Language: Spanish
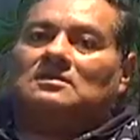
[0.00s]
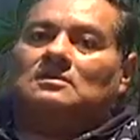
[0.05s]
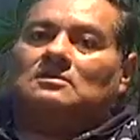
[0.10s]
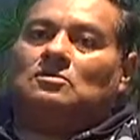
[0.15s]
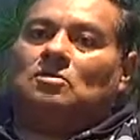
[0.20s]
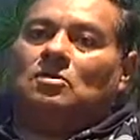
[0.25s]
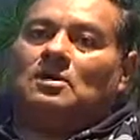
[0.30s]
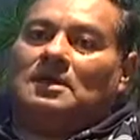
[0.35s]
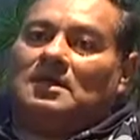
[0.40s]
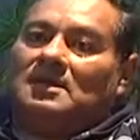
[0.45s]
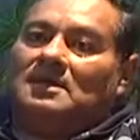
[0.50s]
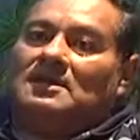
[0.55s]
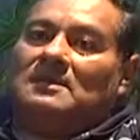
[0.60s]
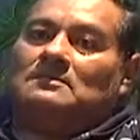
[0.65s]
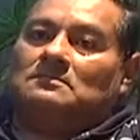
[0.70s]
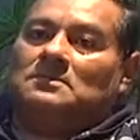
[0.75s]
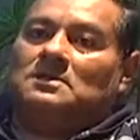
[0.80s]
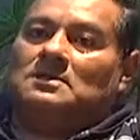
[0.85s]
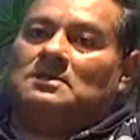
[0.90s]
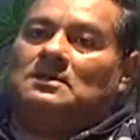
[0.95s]
gente no
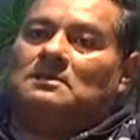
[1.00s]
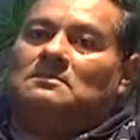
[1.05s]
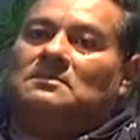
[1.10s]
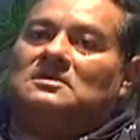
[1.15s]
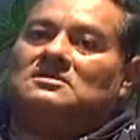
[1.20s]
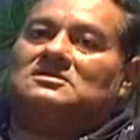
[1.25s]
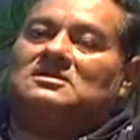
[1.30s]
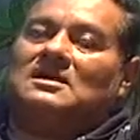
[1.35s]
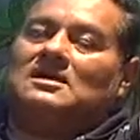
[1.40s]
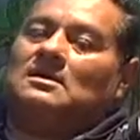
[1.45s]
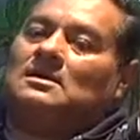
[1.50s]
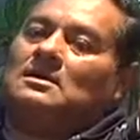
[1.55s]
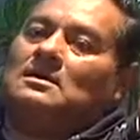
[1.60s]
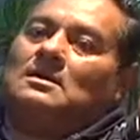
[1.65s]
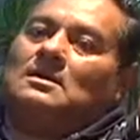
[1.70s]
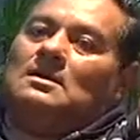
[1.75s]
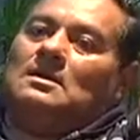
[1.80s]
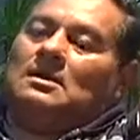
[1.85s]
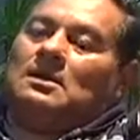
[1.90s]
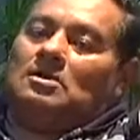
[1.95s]
creía en mí, me decían
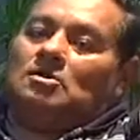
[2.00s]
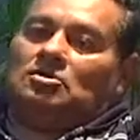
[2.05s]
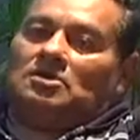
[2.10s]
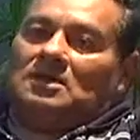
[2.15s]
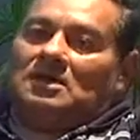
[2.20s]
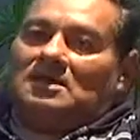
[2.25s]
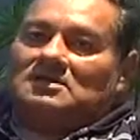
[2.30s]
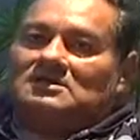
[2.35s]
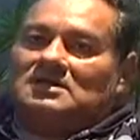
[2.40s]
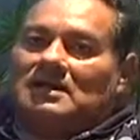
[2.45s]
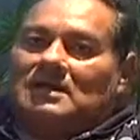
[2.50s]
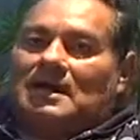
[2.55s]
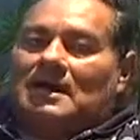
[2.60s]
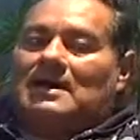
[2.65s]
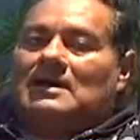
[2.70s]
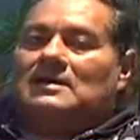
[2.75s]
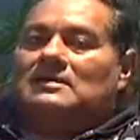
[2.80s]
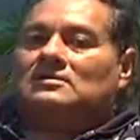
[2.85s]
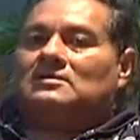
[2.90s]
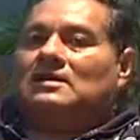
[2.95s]
que no te quedes al
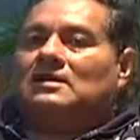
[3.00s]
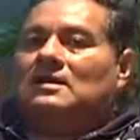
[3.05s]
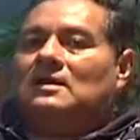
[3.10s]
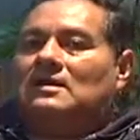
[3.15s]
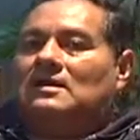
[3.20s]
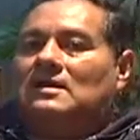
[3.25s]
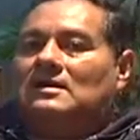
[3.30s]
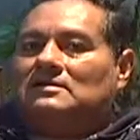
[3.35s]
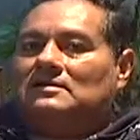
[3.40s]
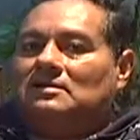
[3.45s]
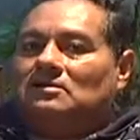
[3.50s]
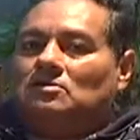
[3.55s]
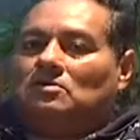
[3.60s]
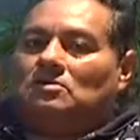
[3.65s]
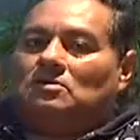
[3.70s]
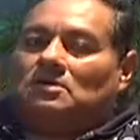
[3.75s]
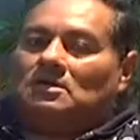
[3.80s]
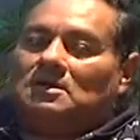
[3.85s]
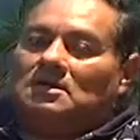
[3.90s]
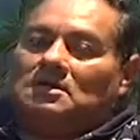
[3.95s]
arte, que el arte
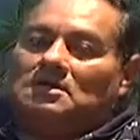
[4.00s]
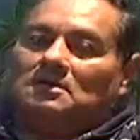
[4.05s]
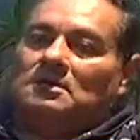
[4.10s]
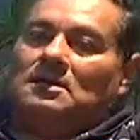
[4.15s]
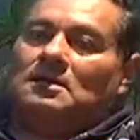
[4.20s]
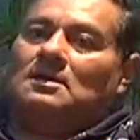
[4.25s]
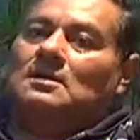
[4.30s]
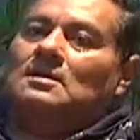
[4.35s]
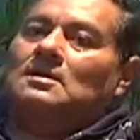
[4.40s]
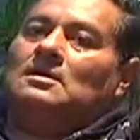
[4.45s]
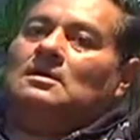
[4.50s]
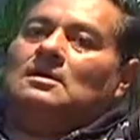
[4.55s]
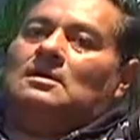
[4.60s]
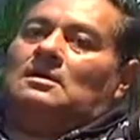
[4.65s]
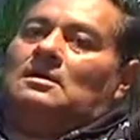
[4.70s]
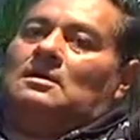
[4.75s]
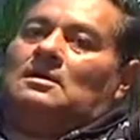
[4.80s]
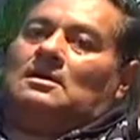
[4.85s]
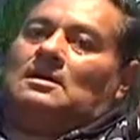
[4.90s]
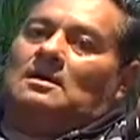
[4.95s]
no rinde,
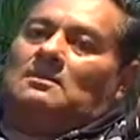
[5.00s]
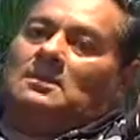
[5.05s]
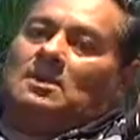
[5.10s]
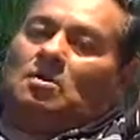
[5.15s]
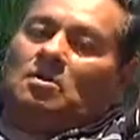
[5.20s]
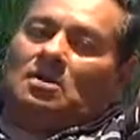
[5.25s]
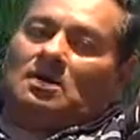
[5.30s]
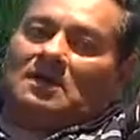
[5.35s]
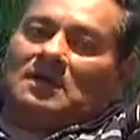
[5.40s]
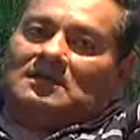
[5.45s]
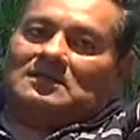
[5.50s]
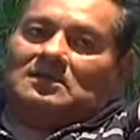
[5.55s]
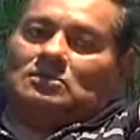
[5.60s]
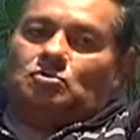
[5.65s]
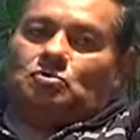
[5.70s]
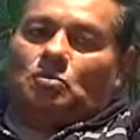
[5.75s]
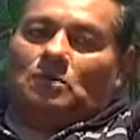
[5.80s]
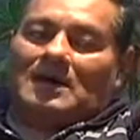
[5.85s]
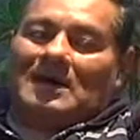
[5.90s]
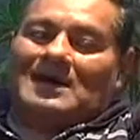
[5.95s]
que mejor quédate
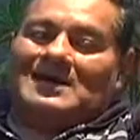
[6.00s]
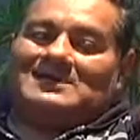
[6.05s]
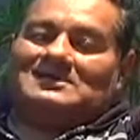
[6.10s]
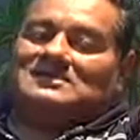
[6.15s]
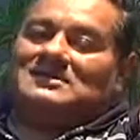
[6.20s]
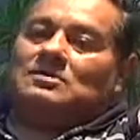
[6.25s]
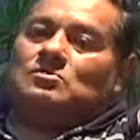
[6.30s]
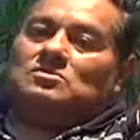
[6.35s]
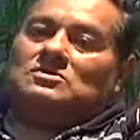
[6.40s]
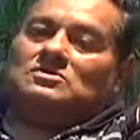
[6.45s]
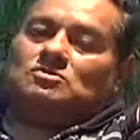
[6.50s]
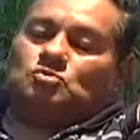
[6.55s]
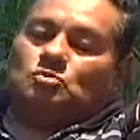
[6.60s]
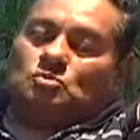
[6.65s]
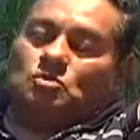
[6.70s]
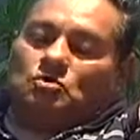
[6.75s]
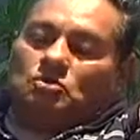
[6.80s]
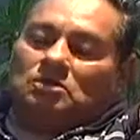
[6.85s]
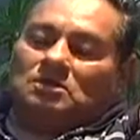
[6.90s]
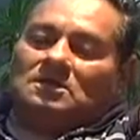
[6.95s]
en tu casa, no
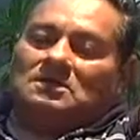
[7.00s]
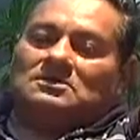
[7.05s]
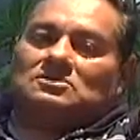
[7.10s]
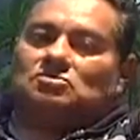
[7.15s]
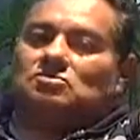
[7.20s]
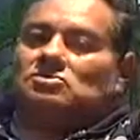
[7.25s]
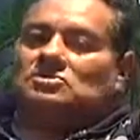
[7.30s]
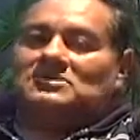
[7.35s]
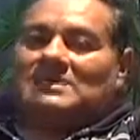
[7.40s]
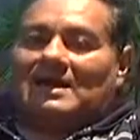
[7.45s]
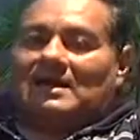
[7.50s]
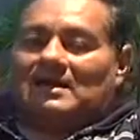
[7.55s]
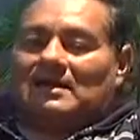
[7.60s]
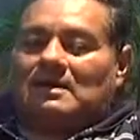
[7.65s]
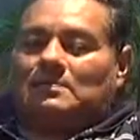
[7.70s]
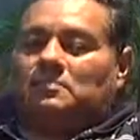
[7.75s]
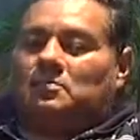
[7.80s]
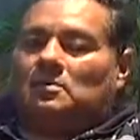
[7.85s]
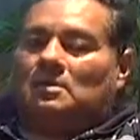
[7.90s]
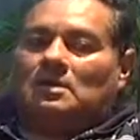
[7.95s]
estudies, no
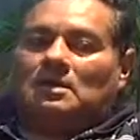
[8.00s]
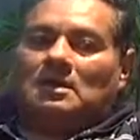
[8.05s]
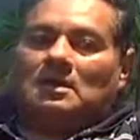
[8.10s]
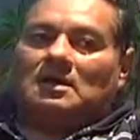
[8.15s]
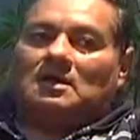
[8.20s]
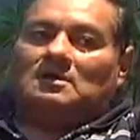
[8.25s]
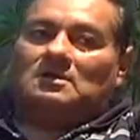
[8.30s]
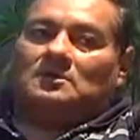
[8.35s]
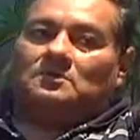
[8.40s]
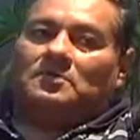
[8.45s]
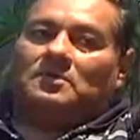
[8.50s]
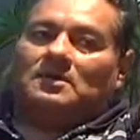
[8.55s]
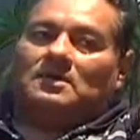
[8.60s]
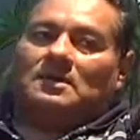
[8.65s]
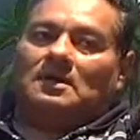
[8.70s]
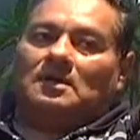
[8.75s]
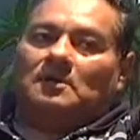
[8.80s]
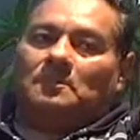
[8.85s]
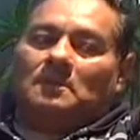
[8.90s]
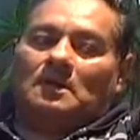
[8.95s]
salgas porque la gente
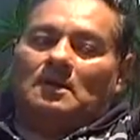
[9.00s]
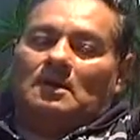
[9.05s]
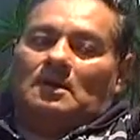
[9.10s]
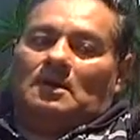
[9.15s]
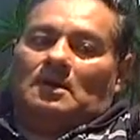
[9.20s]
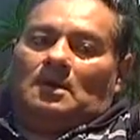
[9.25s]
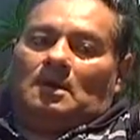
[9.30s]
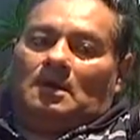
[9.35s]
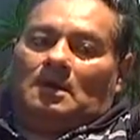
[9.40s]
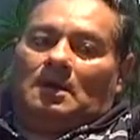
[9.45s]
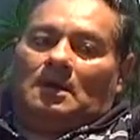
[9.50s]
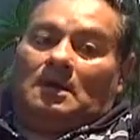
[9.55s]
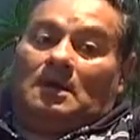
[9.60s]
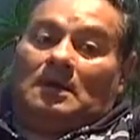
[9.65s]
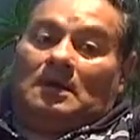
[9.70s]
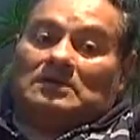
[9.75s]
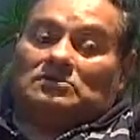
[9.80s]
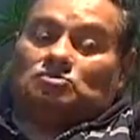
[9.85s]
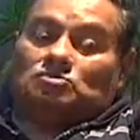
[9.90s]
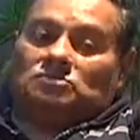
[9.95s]
puede
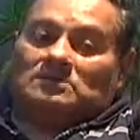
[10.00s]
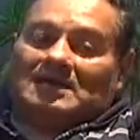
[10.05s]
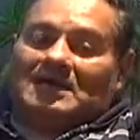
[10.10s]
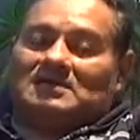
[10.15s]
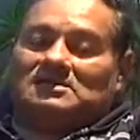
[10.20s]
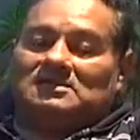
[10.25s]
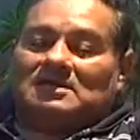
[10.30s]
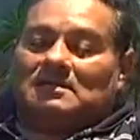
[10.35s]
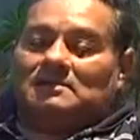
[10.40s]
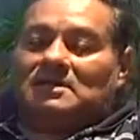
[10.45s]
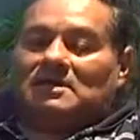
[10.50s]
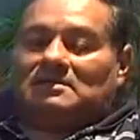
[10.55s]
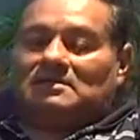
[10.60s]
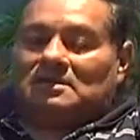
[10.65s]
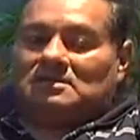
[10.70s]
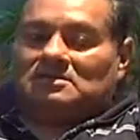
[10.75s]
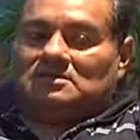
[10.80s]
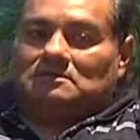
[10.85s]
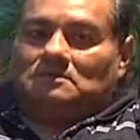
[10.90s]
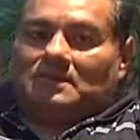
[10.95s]
eh, asustarse al
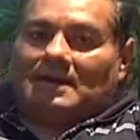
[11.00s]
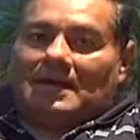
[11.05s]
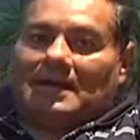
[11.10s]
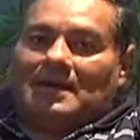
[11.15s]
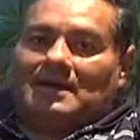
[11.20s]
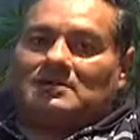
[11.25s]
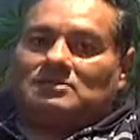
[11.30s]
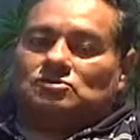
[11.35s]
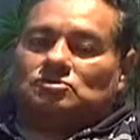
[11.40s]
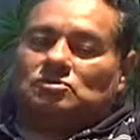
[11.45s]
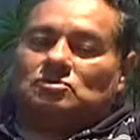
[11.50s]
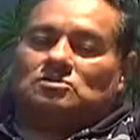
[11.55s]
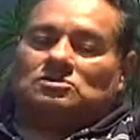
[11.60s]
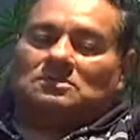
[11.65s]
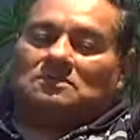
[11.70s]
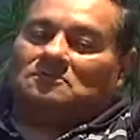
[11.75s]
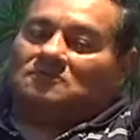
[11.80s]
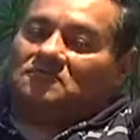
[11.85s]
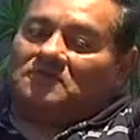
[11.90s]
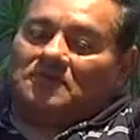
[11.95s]
verte sin
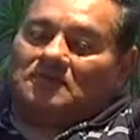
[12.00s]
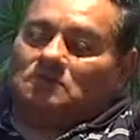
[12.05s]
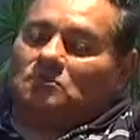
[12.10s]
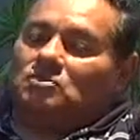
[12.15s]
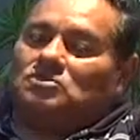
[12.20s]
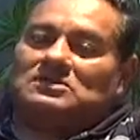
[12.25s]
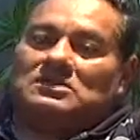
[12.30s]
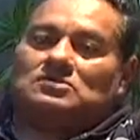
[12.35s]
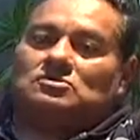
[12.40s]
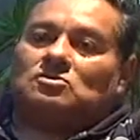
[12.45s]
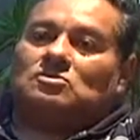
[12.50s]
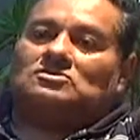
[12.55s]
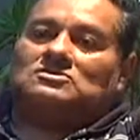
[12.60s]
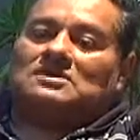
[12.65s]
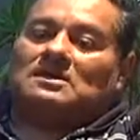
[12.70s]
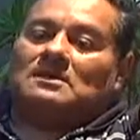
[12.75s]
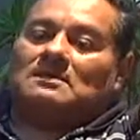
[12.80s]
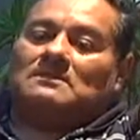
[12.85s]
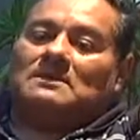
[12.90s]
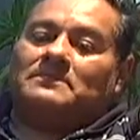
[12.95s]
brazos, en fin, muchas
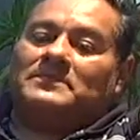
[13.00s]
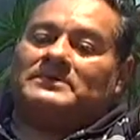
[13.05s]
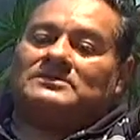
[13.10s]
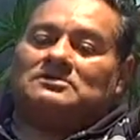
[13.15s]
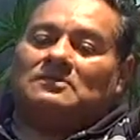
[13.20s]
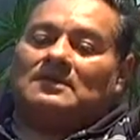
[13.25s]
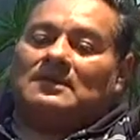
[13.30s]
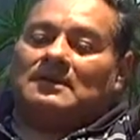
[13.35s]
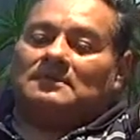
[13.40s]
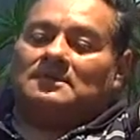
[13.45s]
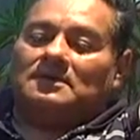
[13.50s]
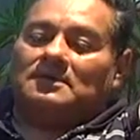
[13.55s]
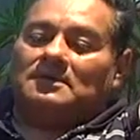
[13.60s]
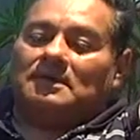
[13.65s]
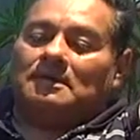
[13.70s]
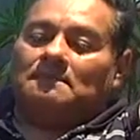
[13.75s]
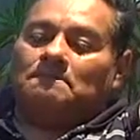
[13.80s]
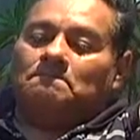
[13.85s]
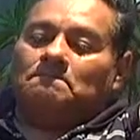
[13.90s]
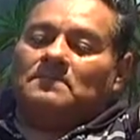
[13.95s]
cosas que me han pasado en la
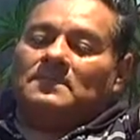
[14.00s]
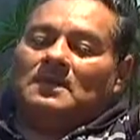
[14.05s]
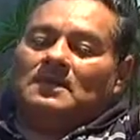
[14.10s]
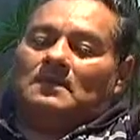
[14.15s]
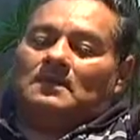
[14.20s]
vida,